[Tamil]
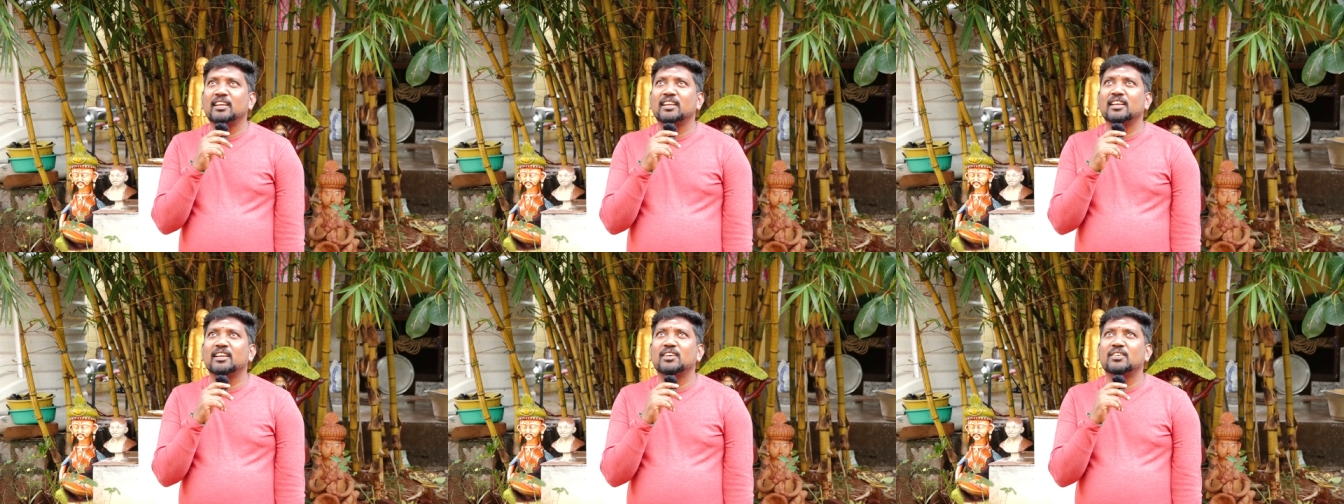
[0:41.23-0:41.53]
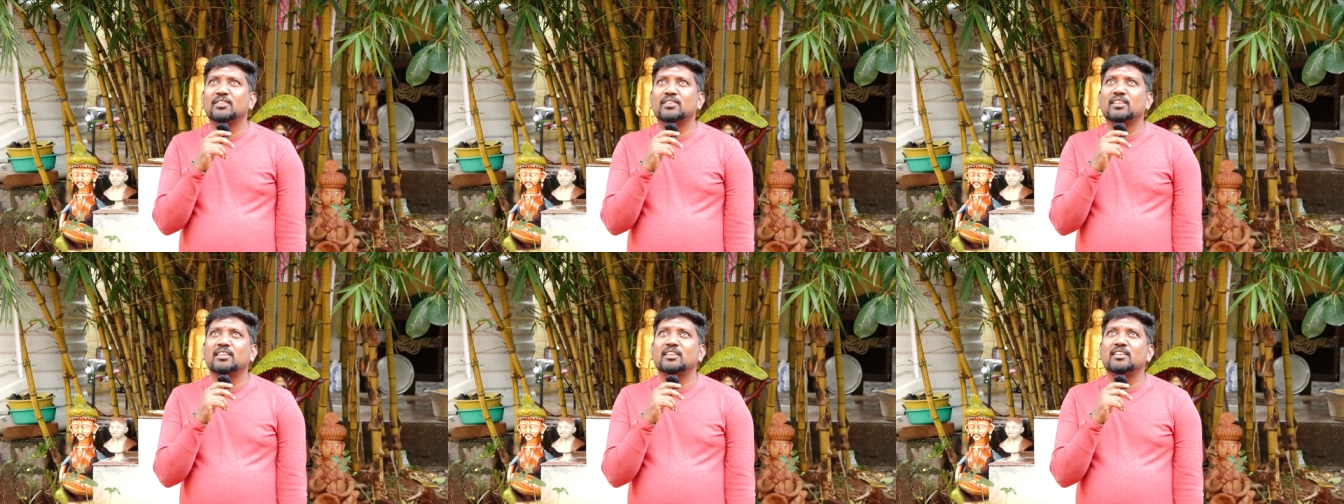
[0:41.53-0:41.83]

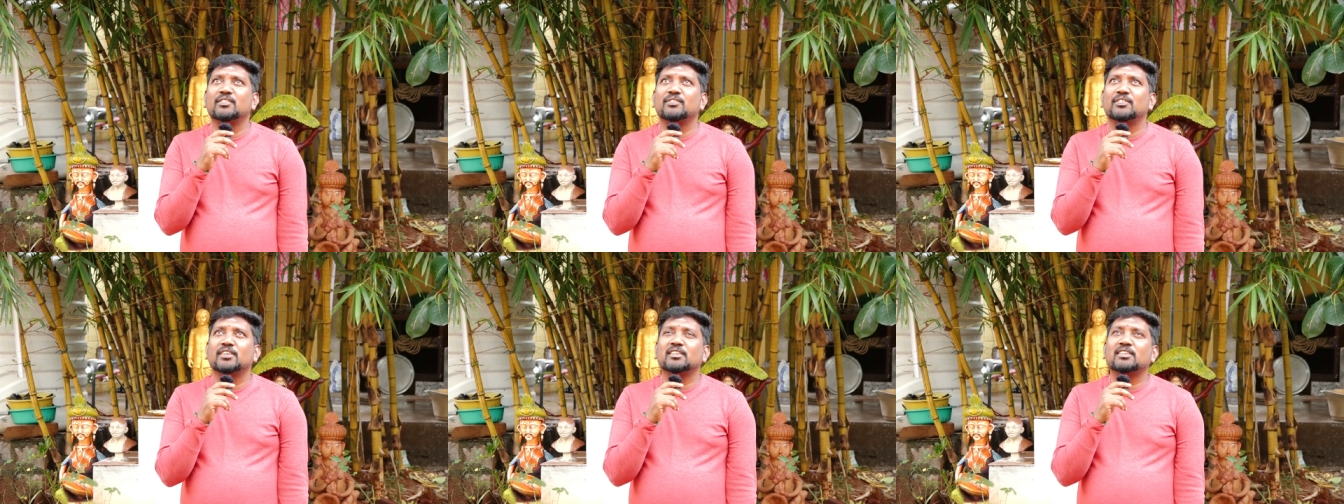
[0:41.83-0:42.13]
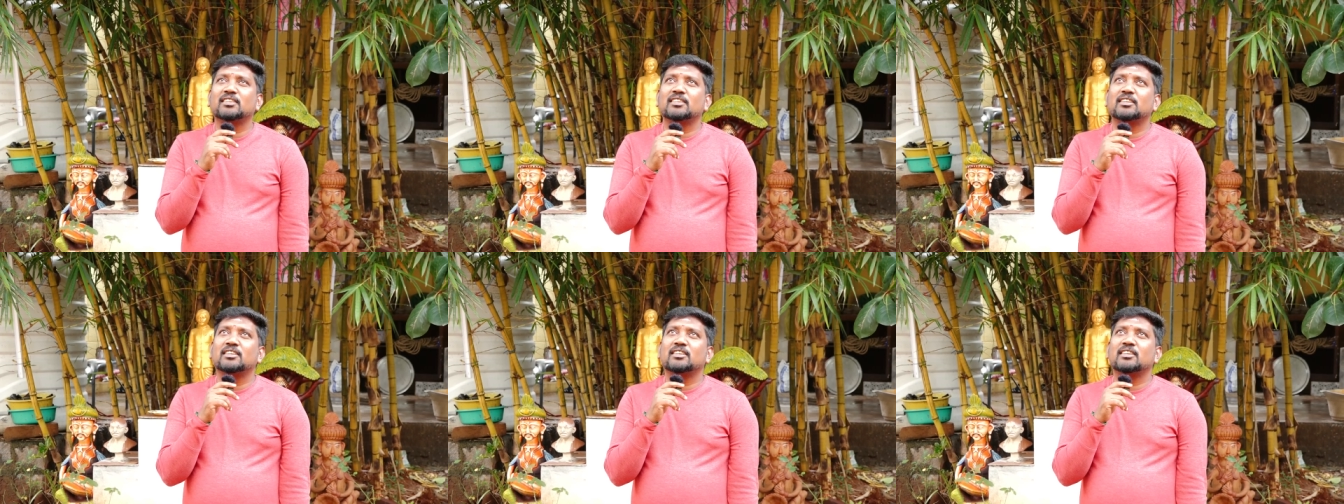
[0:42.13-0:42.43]
இங்கே வந்து
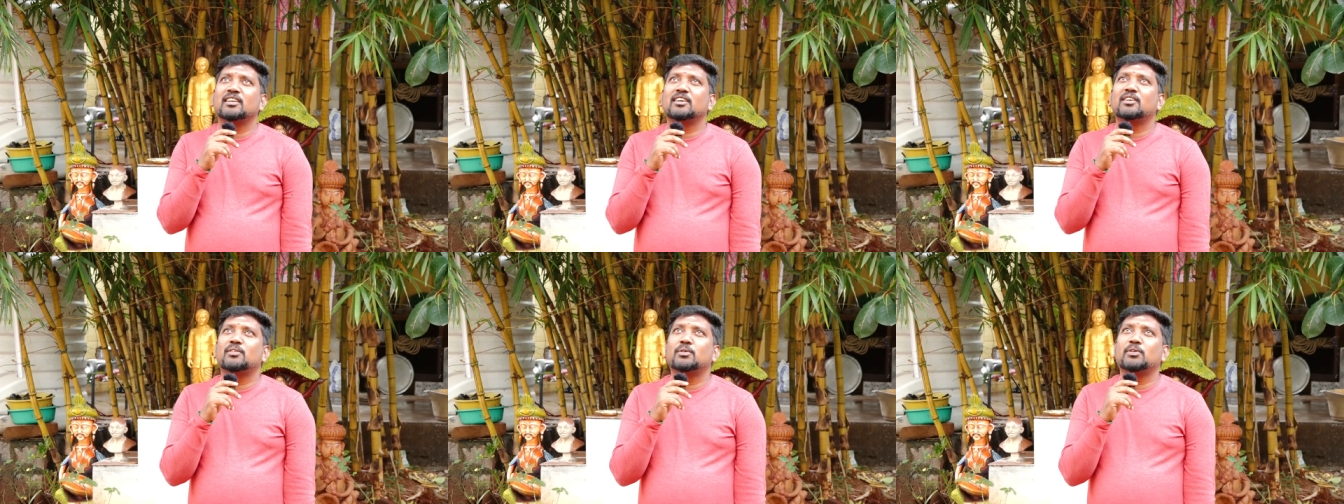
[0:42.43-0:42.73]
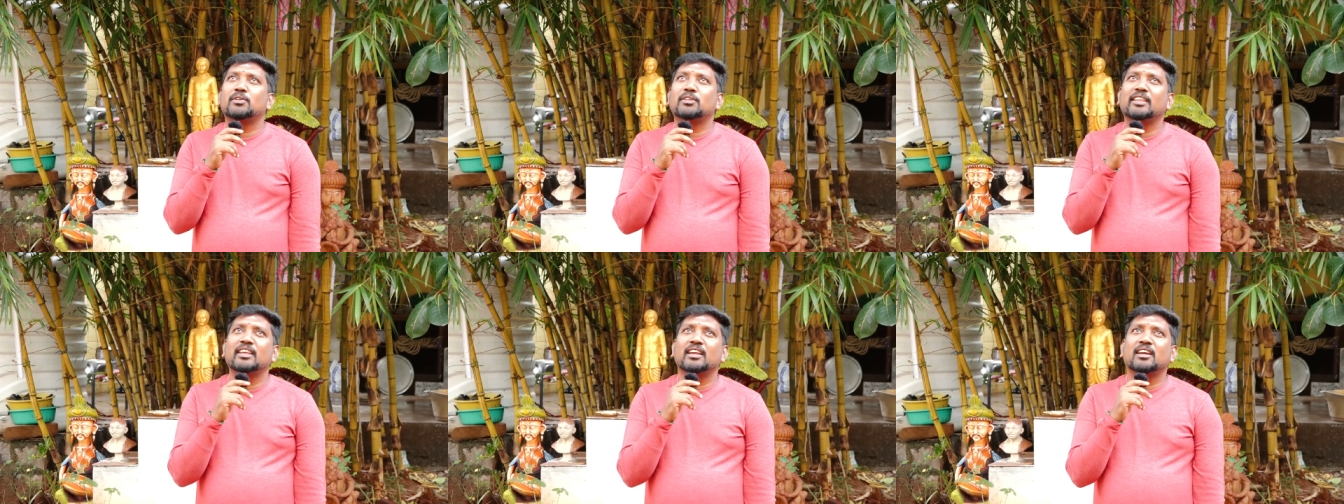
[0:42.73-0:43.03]
ஃபஸ்ட்டு நான்
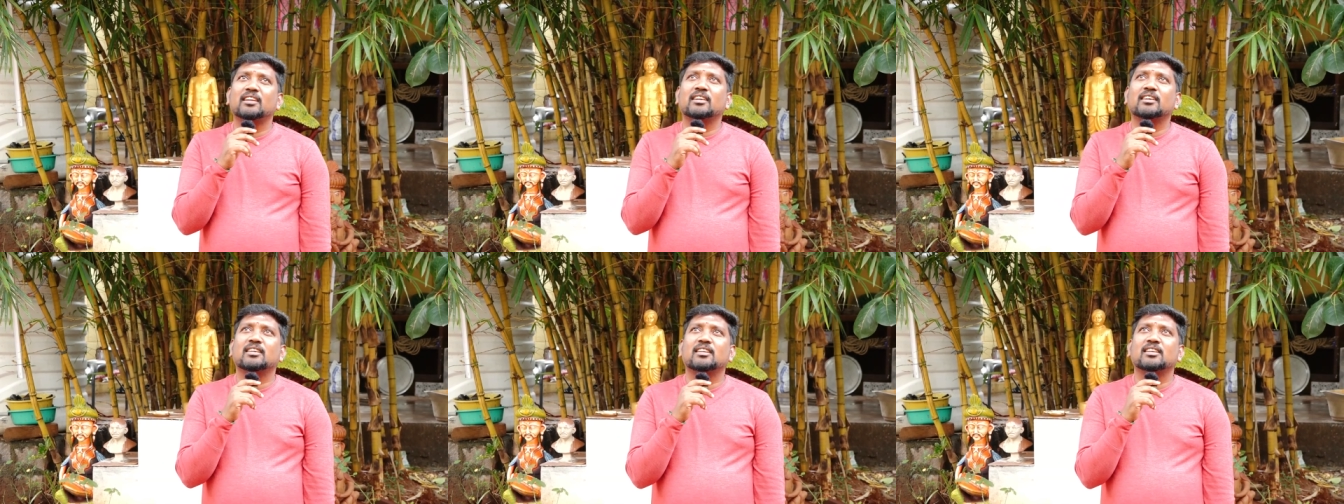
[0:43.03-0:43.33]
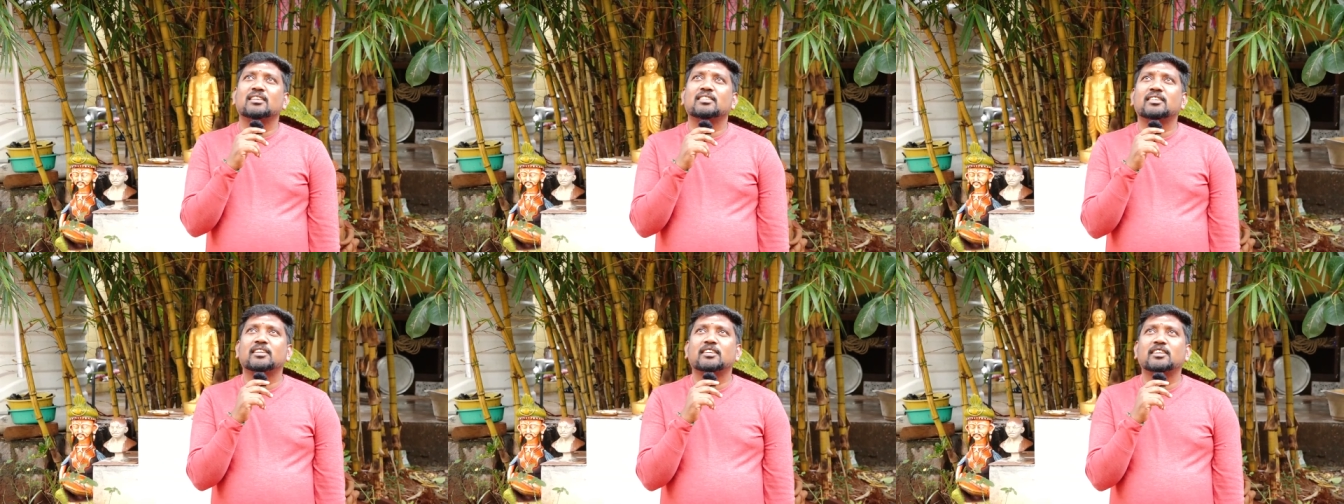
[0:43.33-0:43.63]
ஒரு தியான
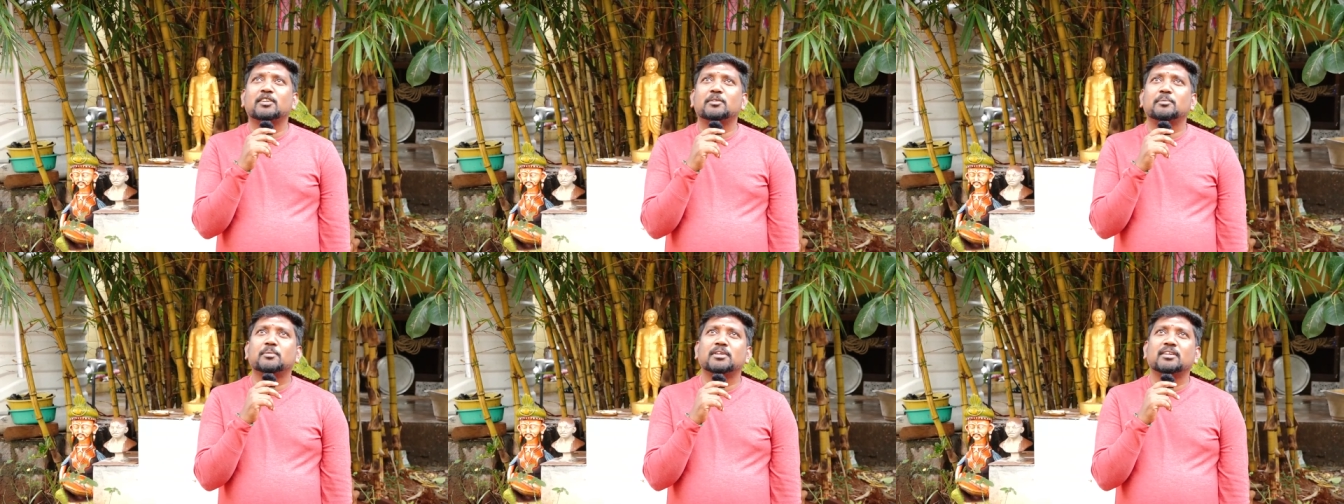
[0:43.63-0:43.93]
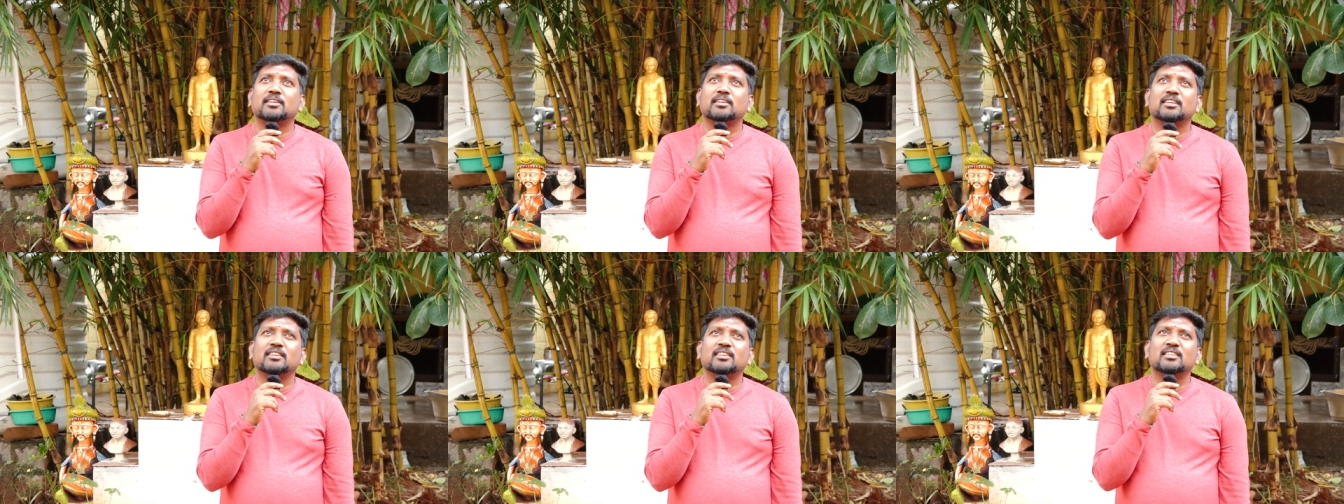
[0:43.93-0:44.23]
கிளாஸ் அட்டன்
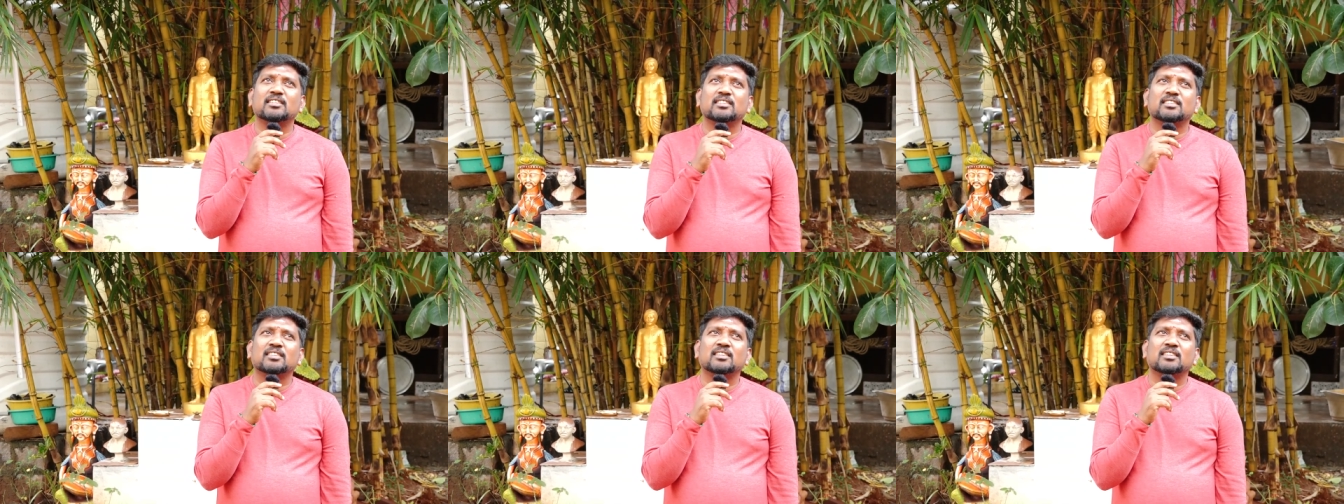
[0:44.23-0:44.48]
பண்ணேன்